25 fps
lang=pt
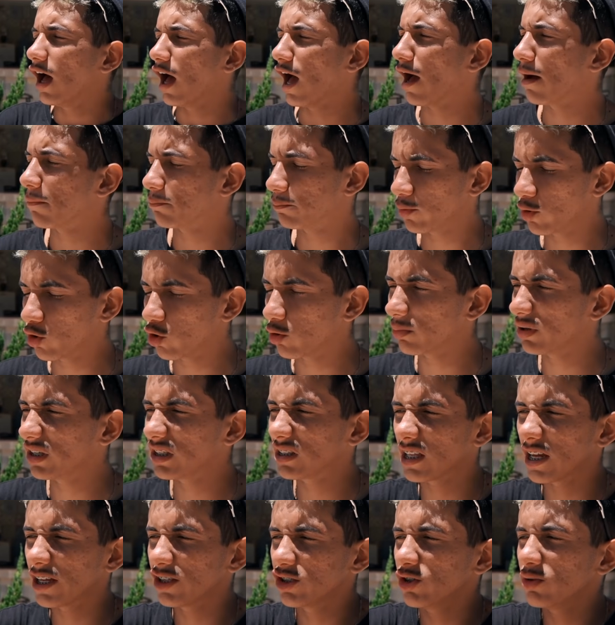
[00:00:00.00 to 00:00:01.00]
Ah, por mim
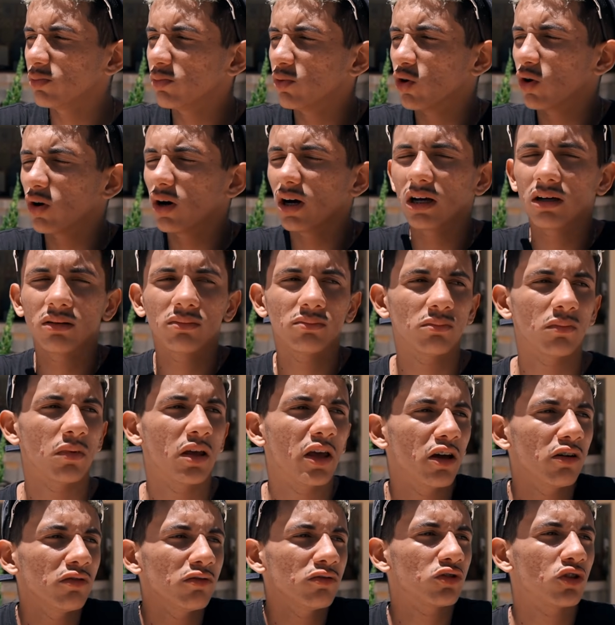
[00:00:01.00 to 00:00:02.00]
tá de boa.
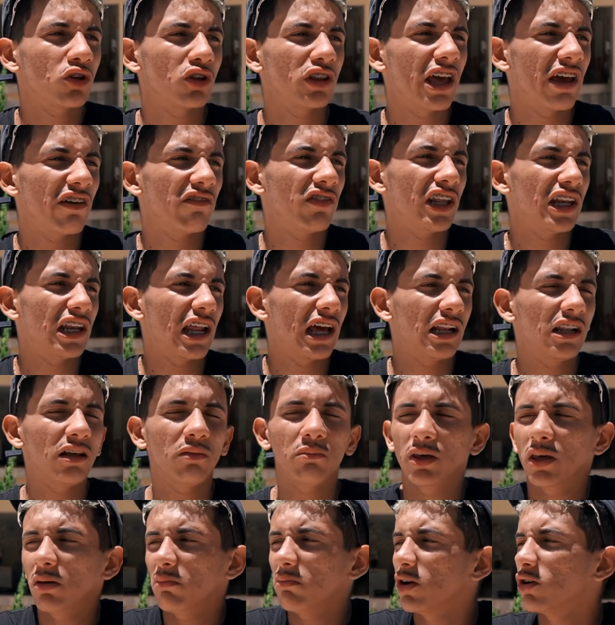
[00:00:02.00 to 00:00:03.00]
Eu não tô devendo nada
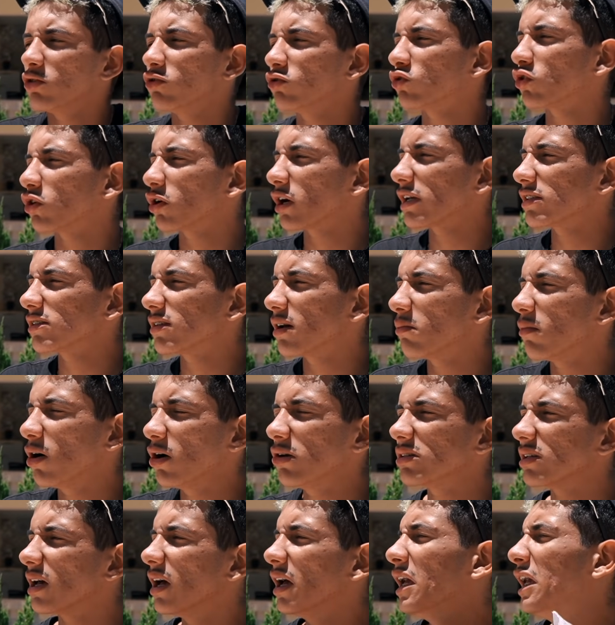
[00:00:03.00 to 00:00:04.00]
mesmo, eu não tô com essa
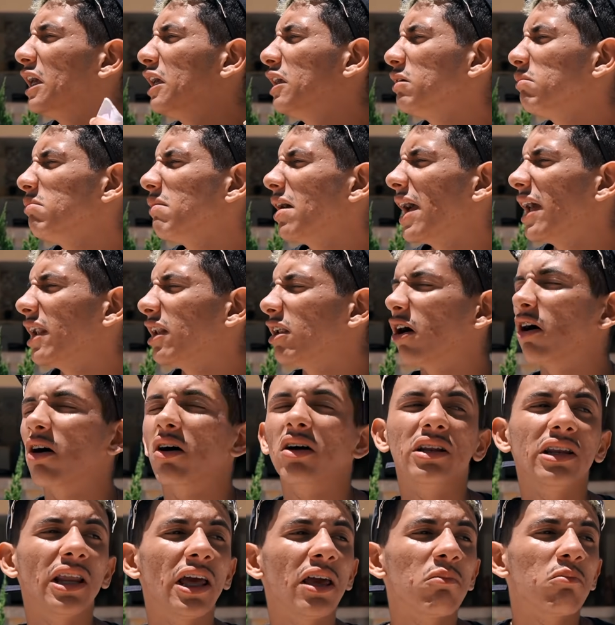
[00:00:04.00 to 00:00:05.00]
bolsa. E melhor,
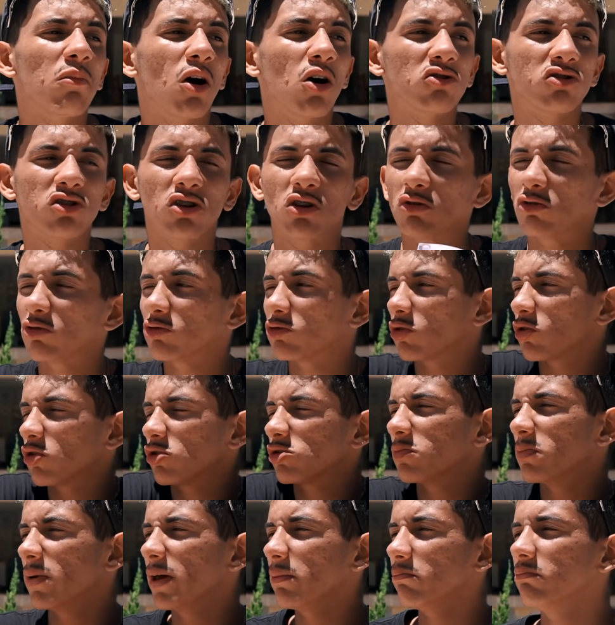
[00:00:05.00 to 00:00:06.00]
nem bolsa eu não
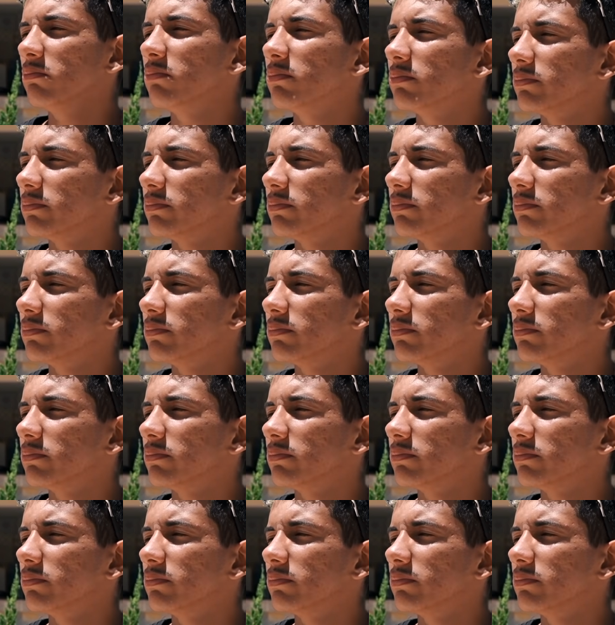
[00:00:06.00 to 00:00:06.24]
trouxe mesmo.